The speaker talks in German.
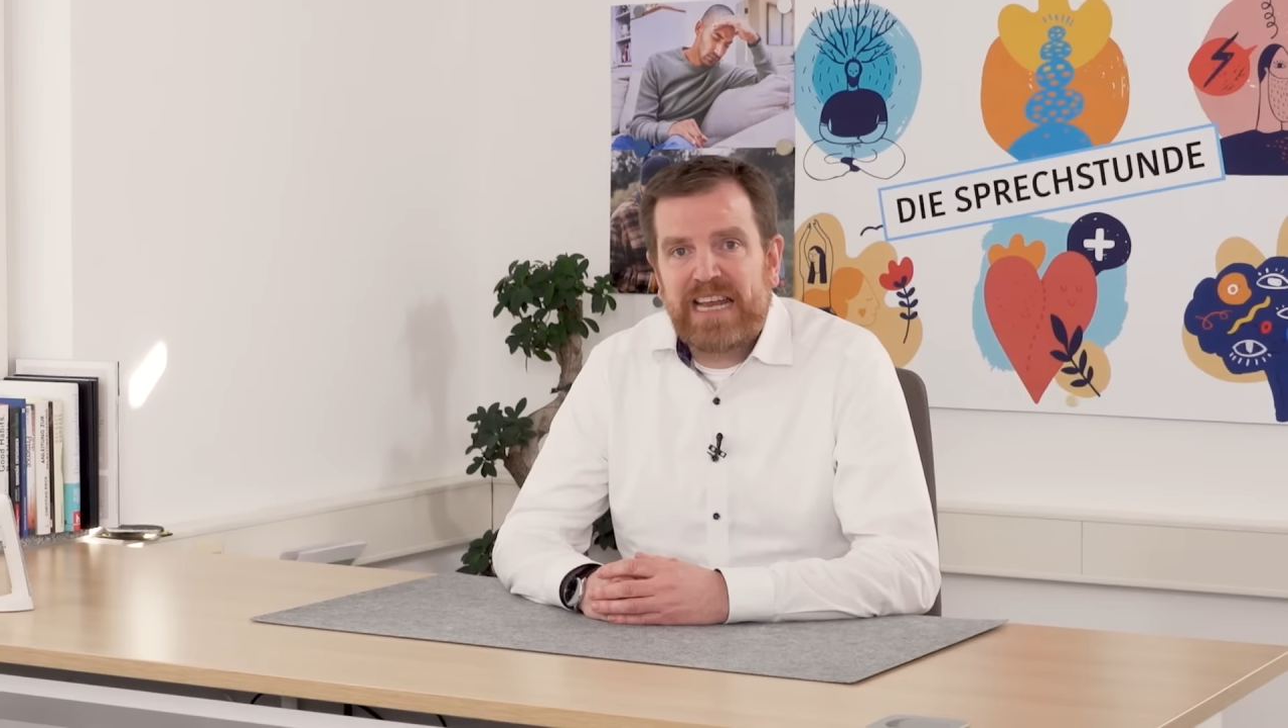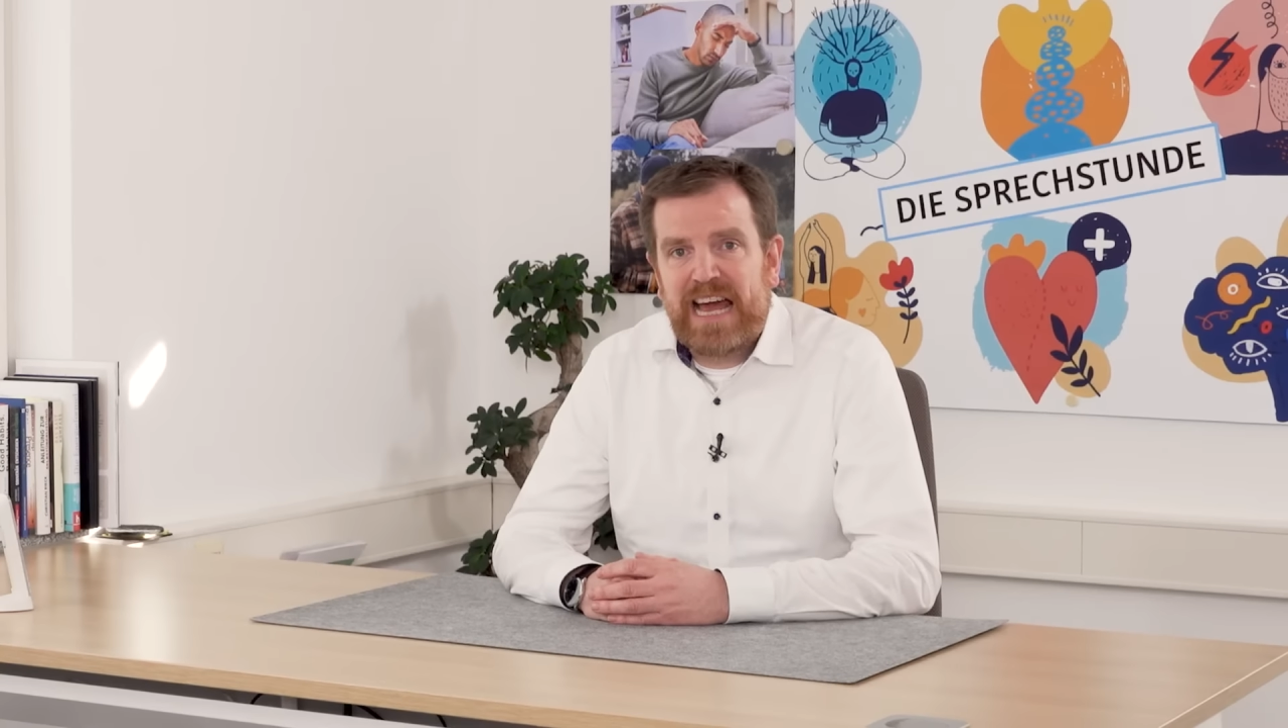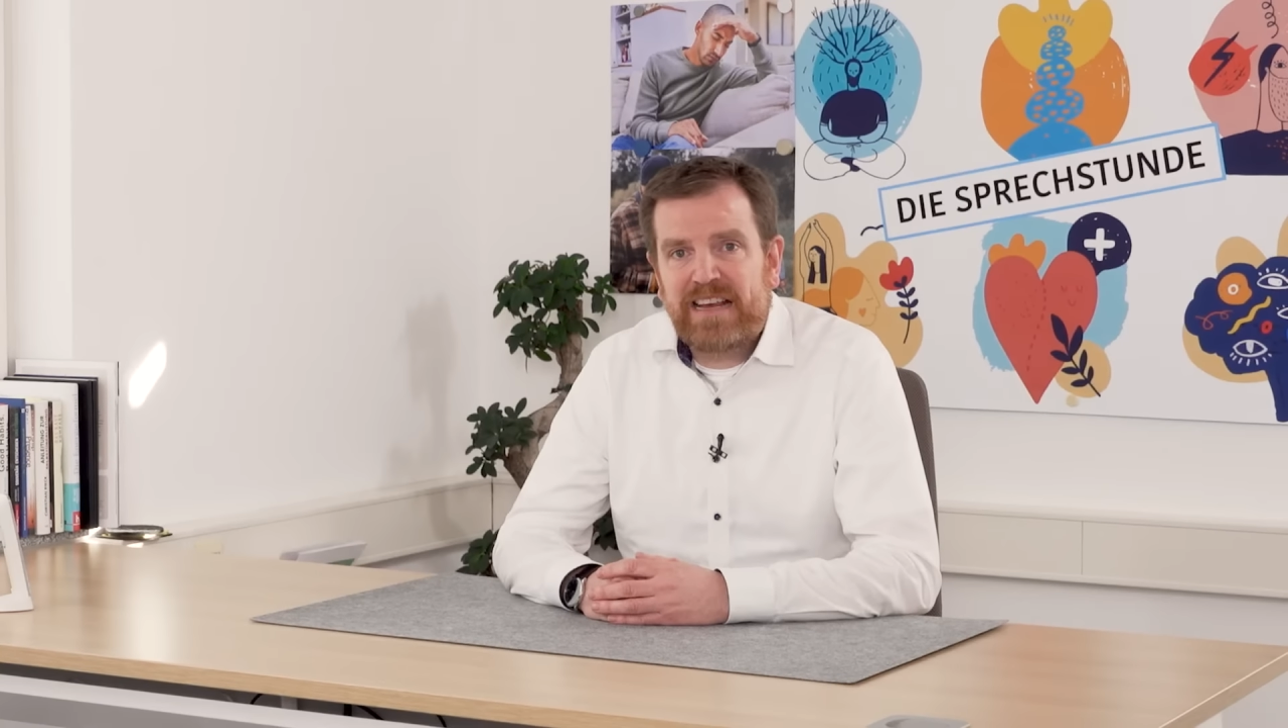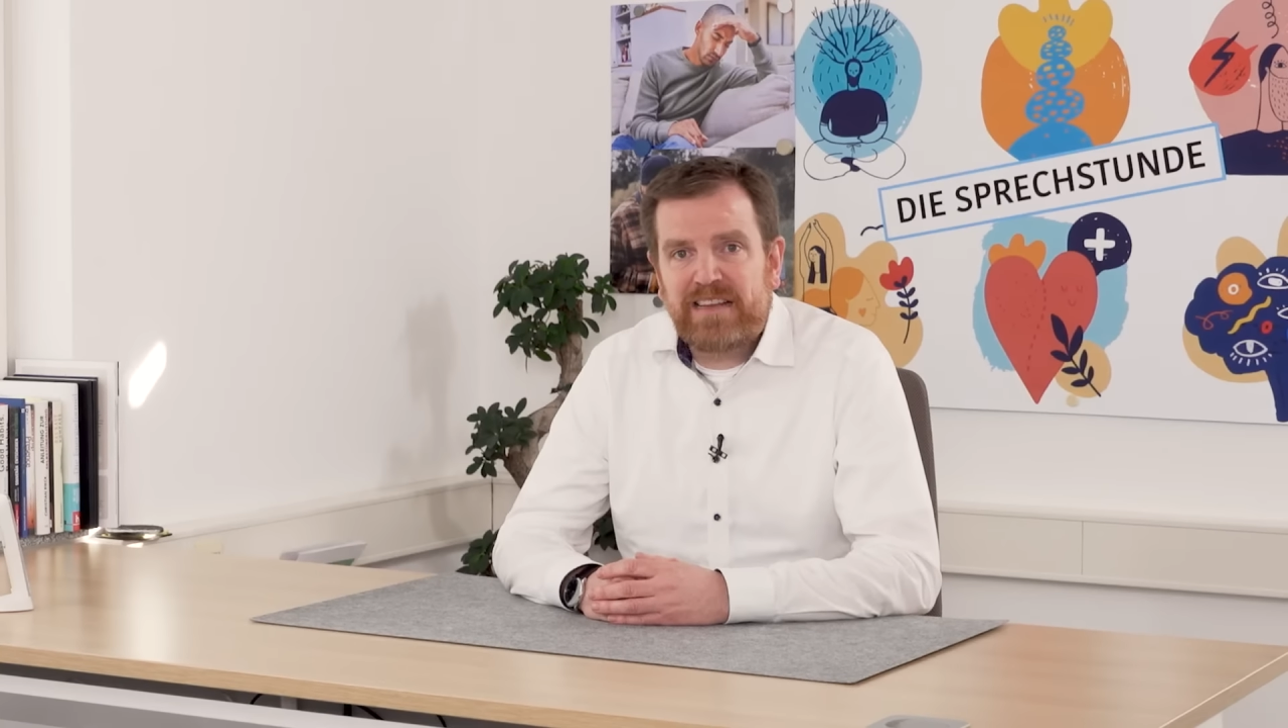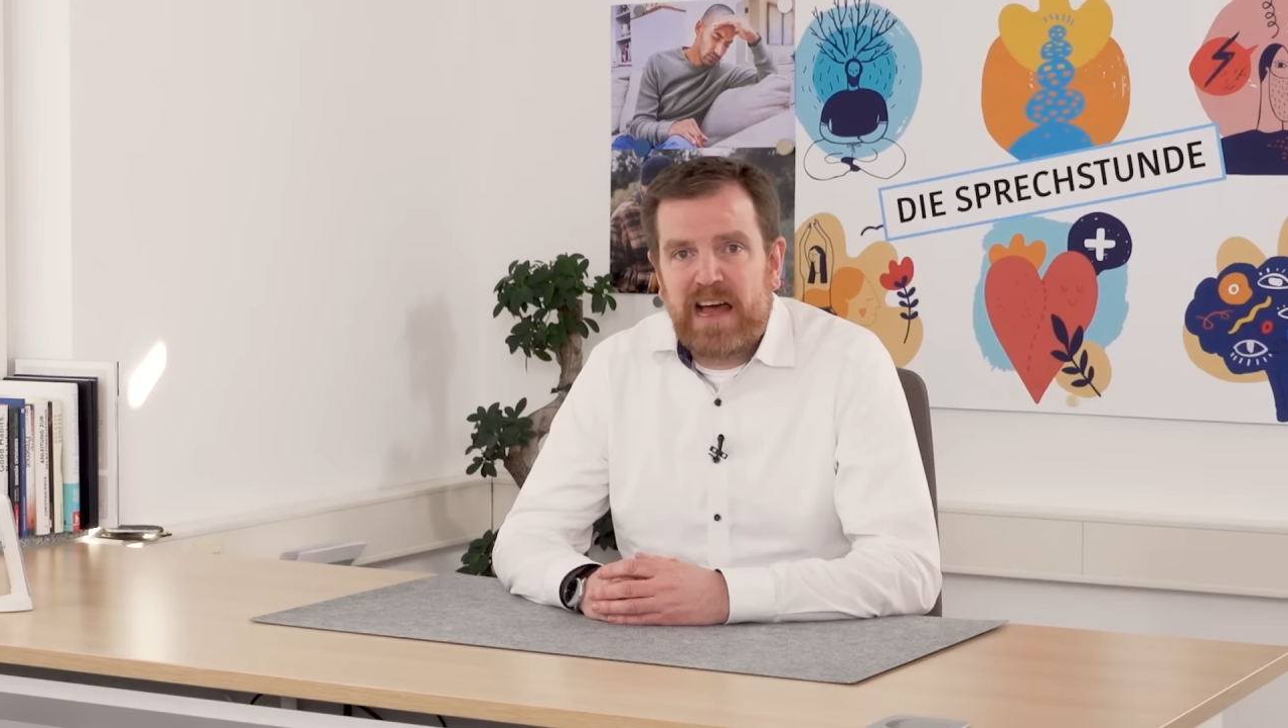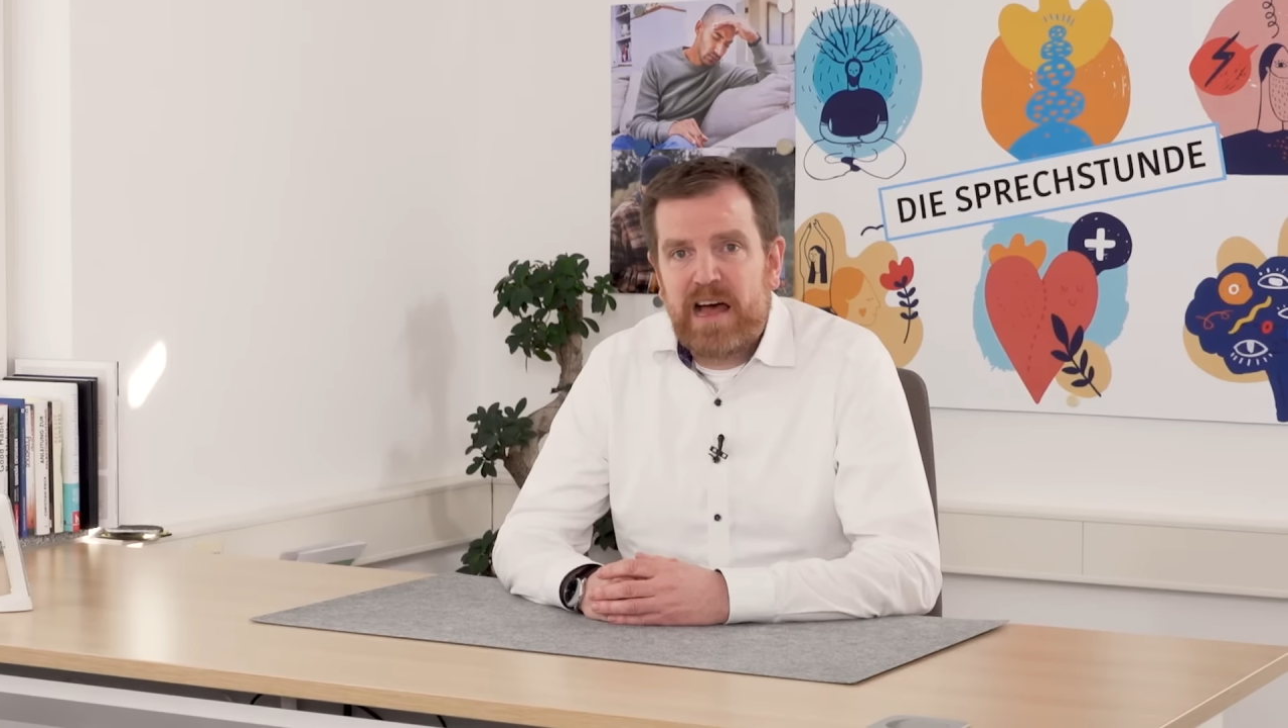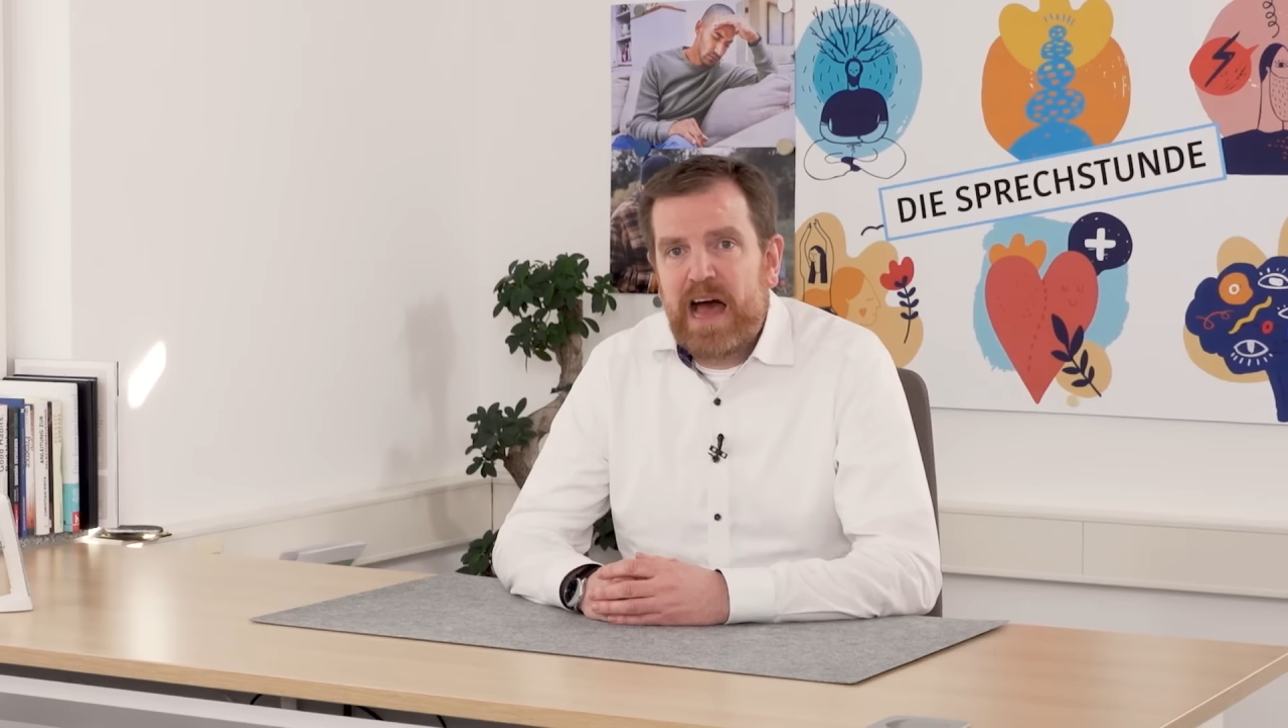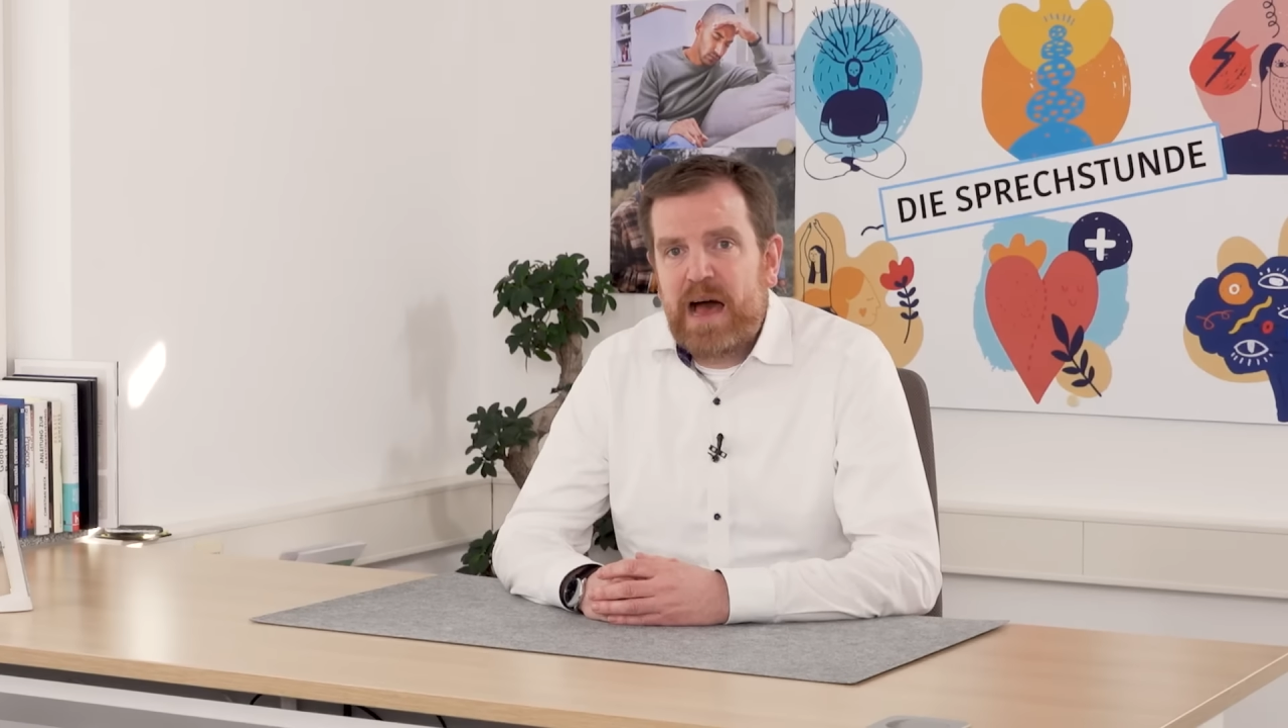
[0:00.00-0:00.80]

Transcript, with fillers: Like da,